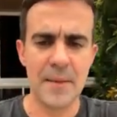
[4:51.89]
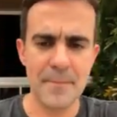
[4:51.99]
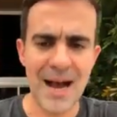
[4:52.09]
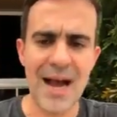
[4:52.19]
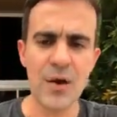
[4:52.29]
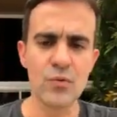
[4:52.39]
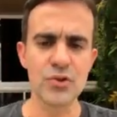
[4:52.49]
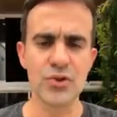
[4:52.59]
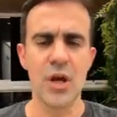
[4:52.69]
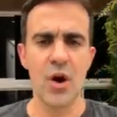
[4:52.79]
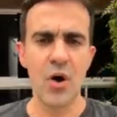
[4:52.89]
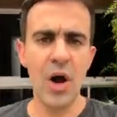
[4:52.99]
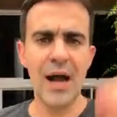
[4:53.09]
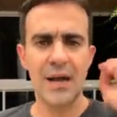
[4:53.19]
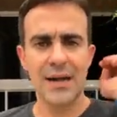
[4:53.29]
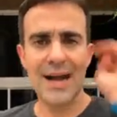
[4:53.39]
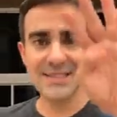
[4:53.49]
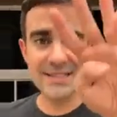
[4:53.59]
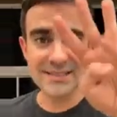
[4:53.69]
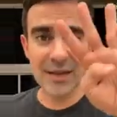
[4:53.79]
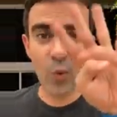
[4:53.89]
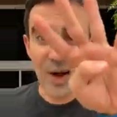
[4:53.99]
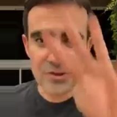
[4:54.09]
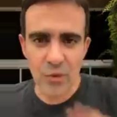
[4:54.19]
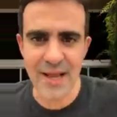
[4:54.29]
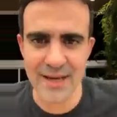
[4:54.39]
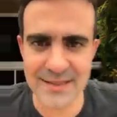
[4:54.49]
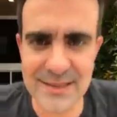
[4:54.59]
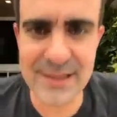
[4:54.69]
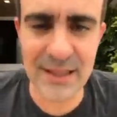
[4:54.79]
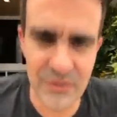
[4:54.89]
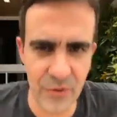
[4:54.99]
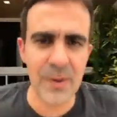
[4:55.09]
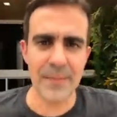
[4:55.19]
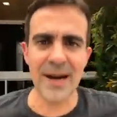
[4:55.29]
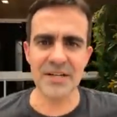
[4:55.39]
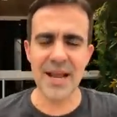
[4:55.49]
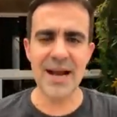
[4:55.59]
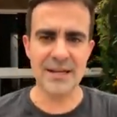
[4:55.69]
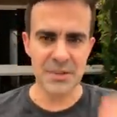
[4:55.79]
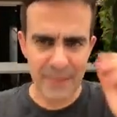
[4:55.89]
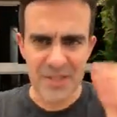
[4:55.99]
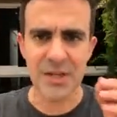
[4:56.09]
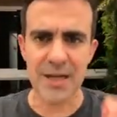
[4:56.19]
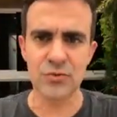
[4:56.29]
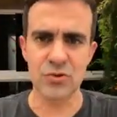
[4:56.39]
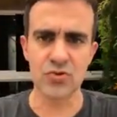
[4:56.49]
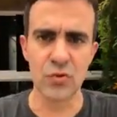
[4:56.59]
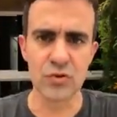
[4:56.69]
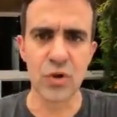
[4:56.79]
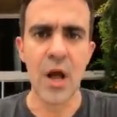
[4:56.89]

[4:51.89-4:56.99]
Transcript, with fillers: Marcos, ó, a gente tem quatro regras aqui. Vamos lembrar as regras? Bem direto ao assunto.